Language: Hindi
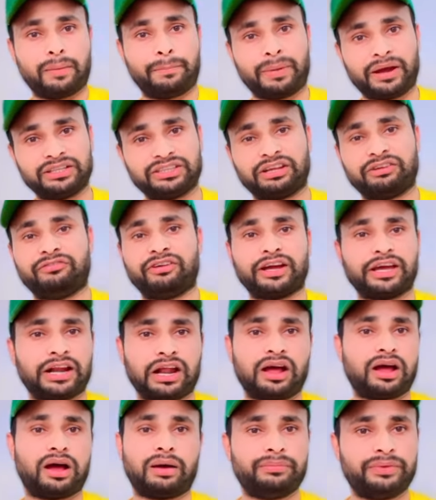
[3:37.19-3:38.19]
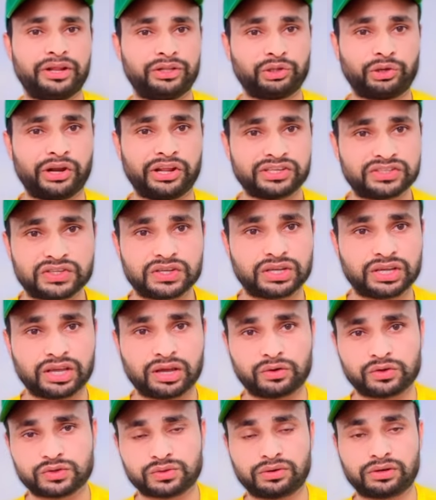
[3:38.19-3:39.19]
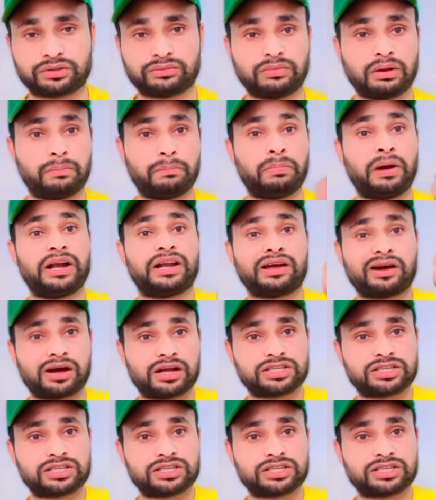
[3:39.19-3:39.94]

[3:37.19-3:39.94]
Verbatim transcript: पाइथन वगैरह हमने तो नहीं सीखी है उस वक्त में बट